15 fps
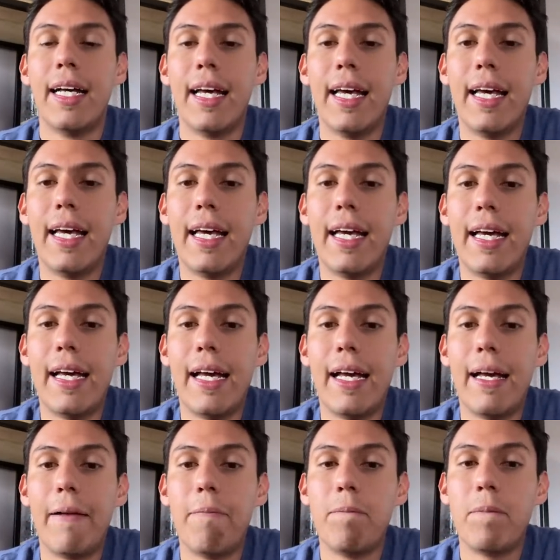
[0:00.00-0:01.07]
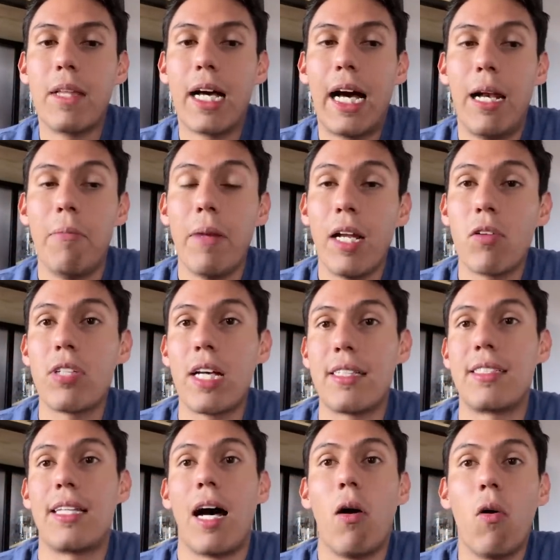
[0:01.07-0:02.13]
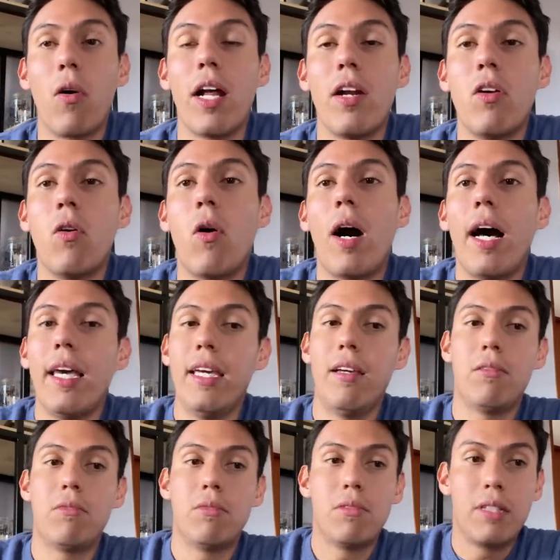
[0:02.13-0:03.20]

Eh, al menos hasta ahora no hay